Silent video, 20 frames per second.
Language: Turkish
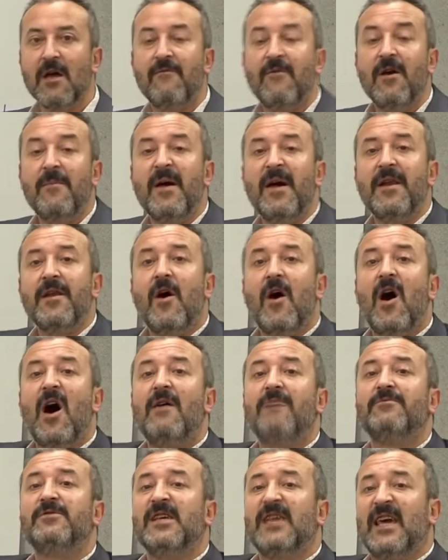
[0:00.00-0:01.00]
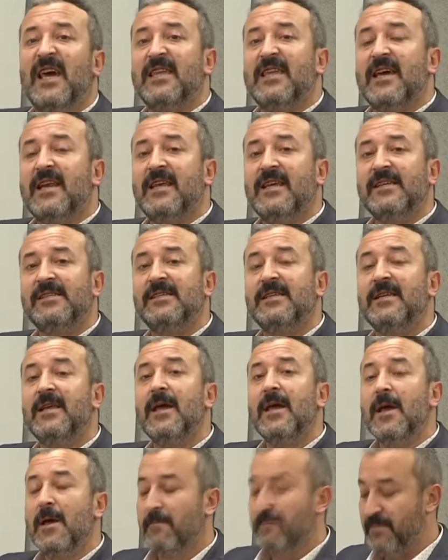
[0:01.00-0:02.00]
Ve ben Havza
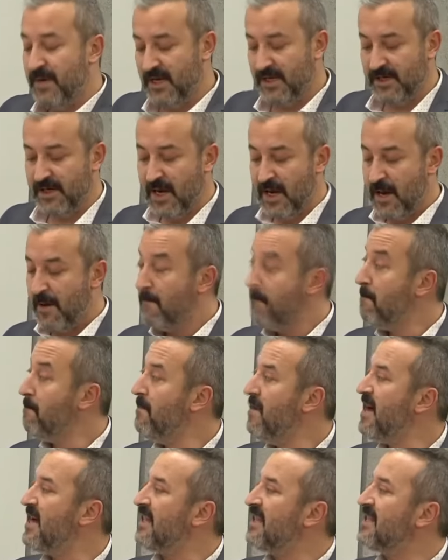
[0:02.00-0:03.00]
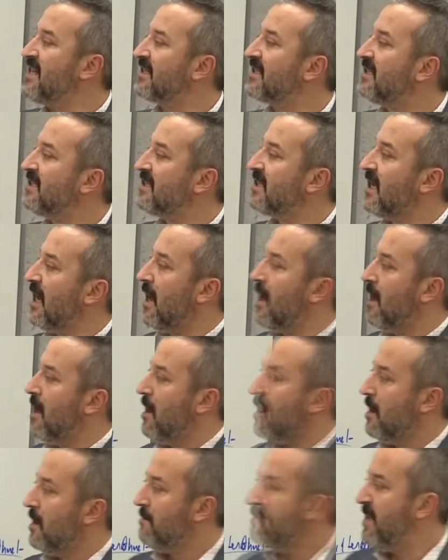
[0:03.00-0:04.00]
genelgesini bir mıknatısa
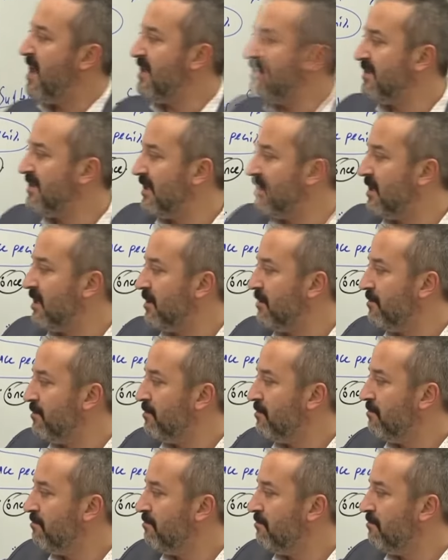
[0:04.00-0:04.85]
benzetirim.